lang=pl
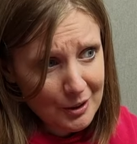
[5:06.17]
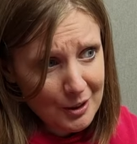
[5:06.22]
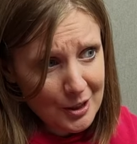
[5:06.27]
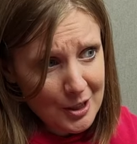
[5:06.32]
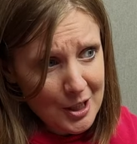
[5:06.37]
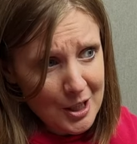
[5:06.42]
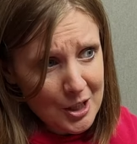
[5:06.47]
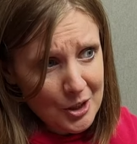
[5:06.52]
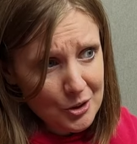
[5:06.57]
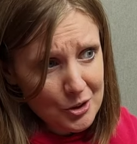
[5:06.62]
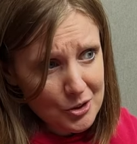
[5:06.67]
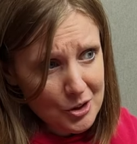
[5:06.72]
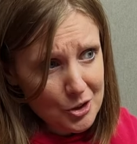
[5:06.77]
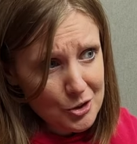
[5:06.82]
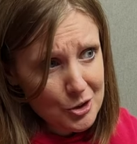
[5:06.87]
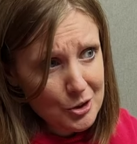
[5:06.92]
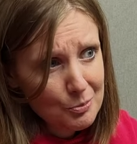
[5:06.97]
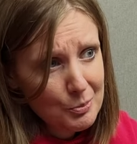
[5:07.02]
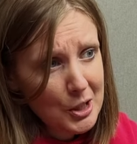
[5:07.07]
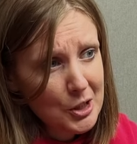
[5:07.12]
Mhm. To
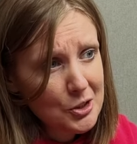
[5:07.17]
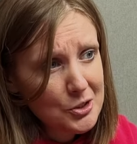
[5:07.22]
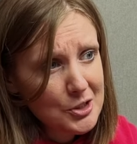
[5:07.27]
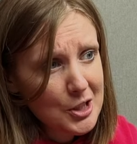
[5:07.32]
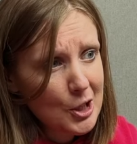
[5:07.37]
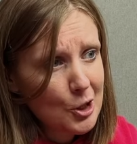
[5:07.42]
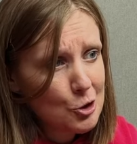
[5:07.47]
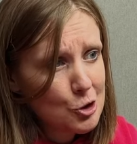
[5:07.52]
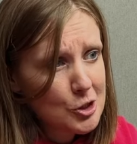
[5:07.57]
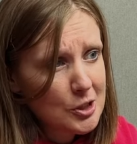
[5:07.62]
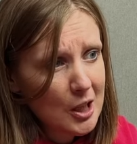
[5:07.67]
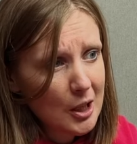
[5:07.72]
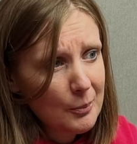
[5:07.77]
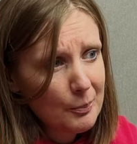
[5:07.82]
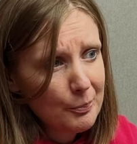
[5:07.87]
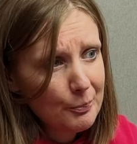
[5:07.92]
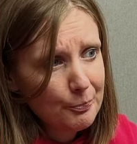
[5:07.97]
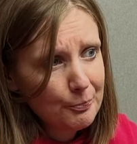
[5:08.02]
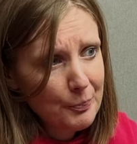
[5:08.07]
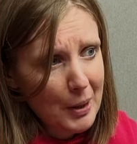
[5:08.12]
znaczy, będąc na igrzyskach
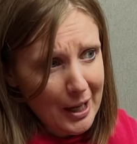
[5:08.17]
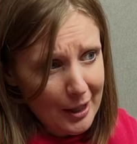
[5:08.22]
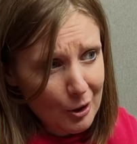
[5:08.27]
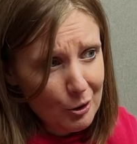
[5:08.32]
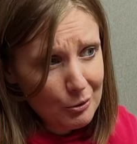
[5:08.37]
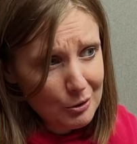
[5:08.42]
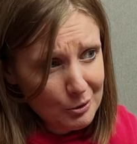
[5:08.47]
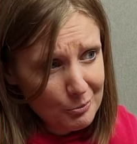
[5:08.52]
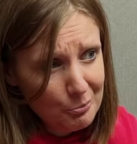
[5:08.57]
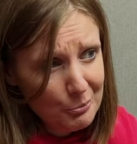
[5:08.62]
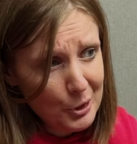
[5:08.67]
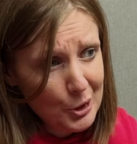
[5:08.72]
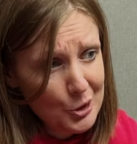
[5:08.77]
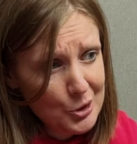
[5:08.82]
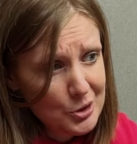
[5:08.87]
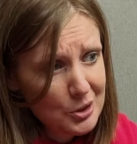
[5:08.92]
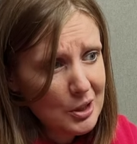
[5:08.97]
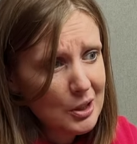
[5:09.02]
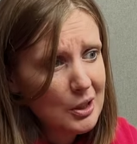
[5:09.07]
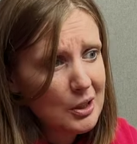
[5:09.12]

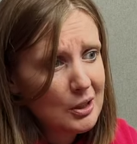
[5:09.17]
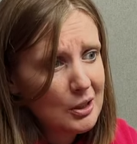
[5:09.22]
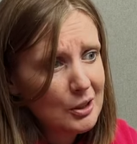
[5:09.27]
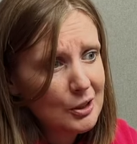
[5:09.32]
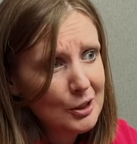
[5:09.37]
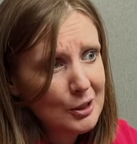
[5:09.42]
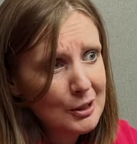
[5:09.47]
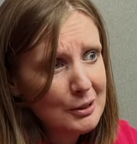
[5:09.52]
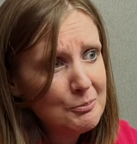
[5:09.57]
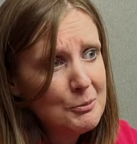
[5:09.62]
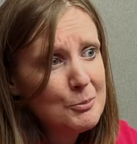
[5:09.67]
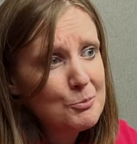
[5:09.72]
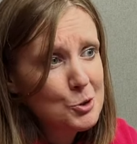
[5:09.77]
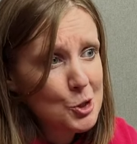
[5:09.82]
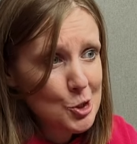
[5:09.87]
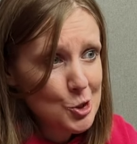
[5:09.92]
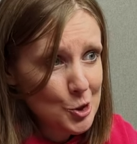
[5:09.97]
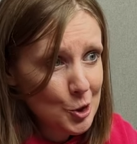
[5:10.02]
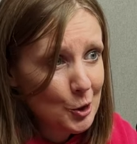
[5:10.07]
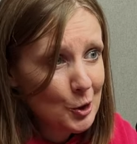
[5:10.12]
paraolimpijskich, y, my
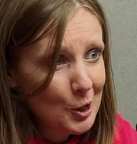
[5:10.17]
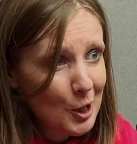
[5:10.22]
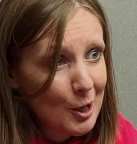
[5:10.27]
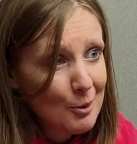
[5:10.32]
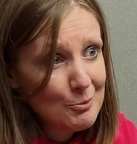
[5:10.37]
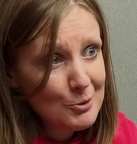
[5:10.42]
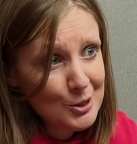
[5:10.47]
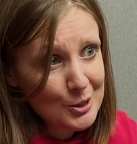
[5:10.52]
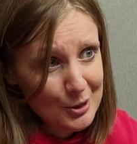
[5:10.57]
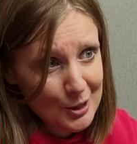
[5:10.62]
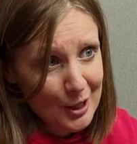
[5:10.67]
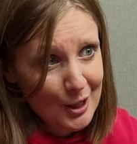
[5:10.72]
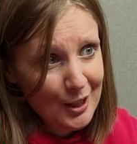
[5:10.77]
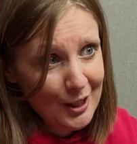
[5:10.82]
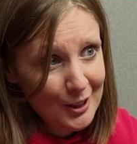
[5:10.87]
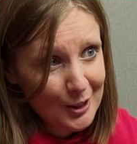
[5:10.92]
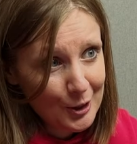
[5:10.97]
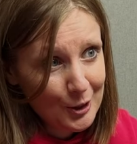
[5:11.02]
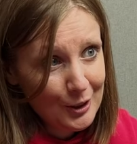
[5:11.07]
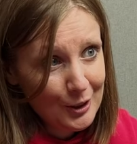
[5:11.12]
przysięgamy
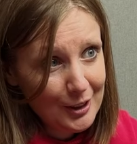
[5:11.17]
na